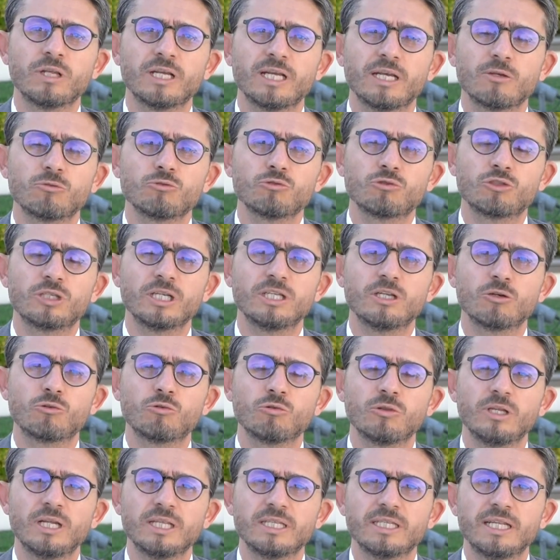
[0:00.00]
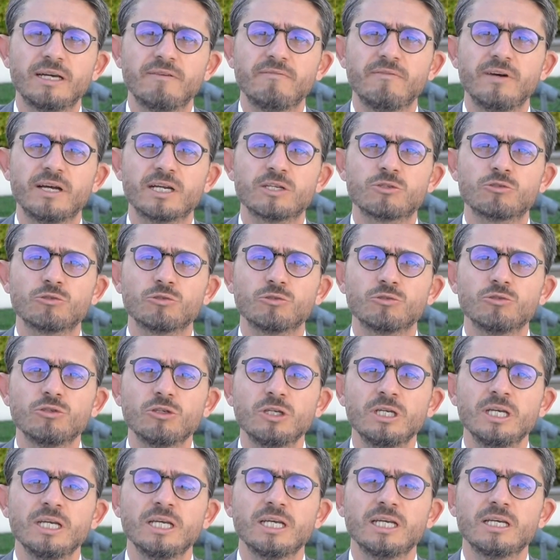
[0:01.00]
Rusya'da kullanılan
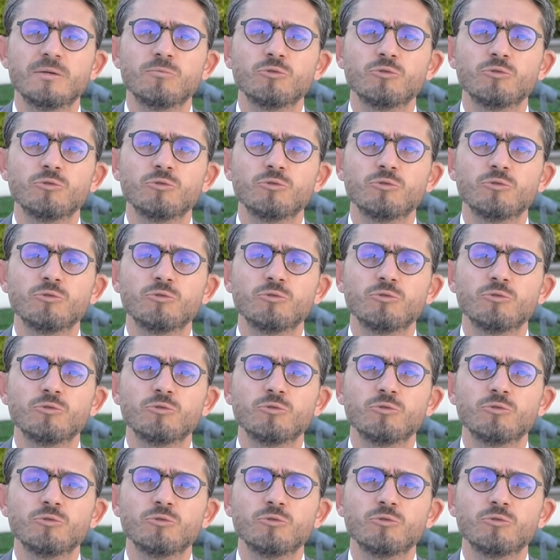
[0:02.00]
versiyonu.